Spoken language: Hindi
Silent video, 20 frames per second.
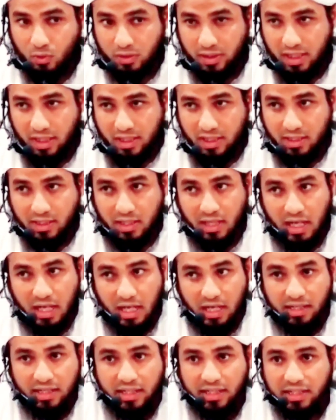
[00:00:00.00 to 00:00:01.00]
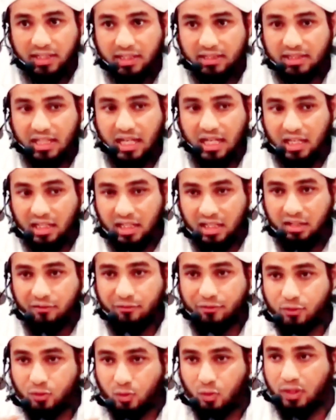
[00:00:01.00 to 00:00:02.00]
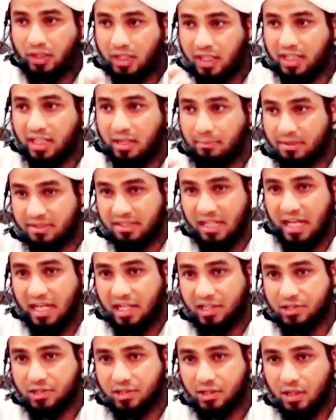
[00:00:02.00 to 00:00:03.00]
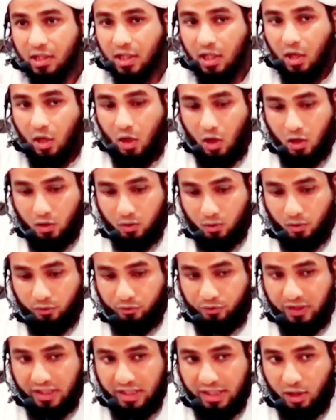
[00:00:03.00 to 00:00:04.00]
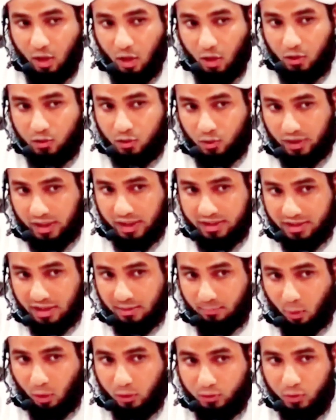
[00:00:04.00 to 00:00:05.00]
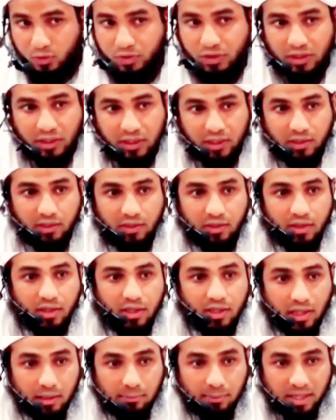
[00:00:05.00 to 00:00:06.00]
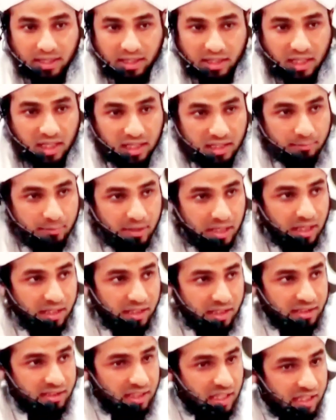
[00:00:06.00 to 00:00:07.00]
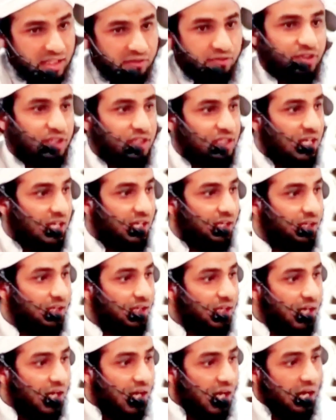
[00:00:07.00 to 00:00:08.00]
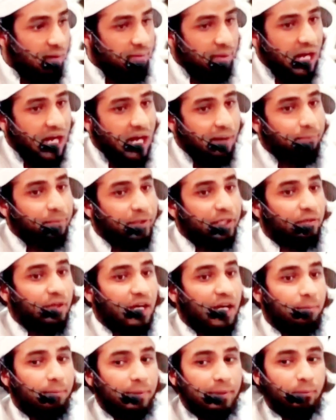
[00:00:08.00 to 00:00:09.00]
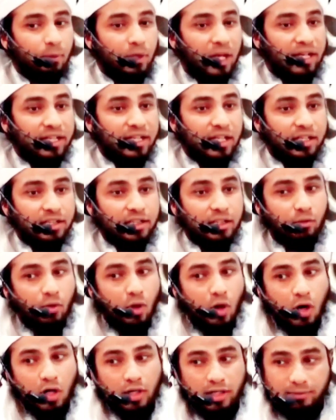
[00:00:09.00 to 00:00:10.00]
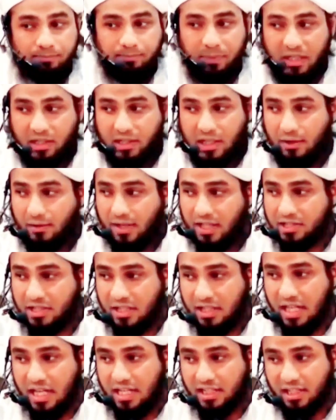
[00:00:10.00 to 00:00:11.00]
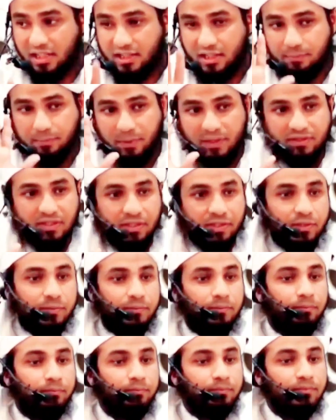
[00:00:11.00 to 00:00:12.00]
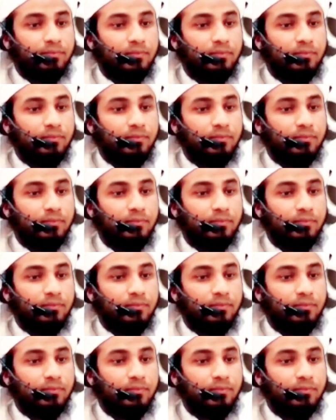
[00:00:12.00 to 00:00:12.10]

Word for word: क्योंकि खाने की तारीफ सुनने का मिजाज और वो फीलिंग औरतों के अंदर बहुत होती है कि हमारे खाने बनाने की तारीफ की जाए अब आपने वहां पर बुराई कर दी वो औरत पक्का वहां चिल्लाएगी हंड्रेड परसेंट